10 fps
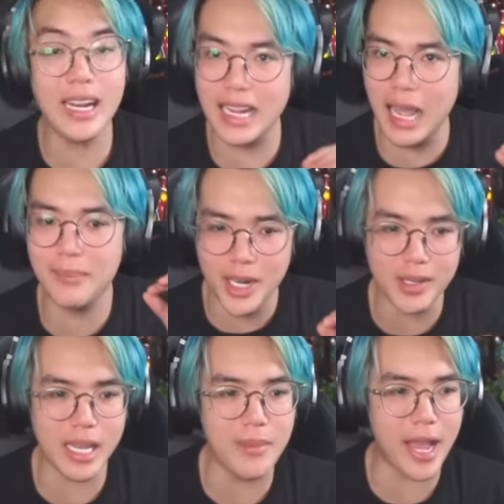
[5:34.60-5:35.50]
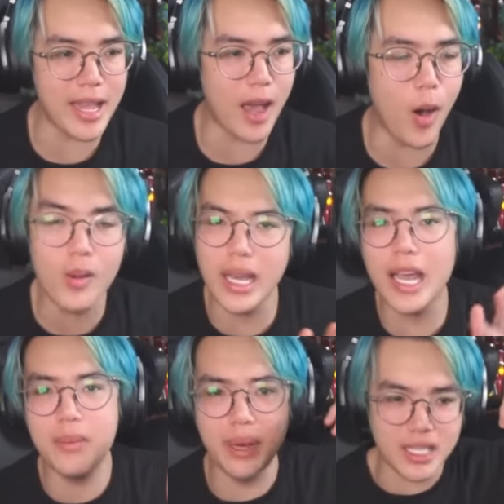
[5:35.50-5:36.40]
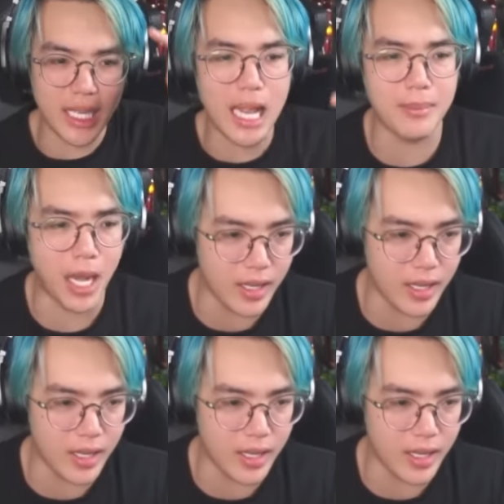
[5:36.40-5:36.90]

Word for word: này làm được nha bạn nha Ok, mình sẽ làm thử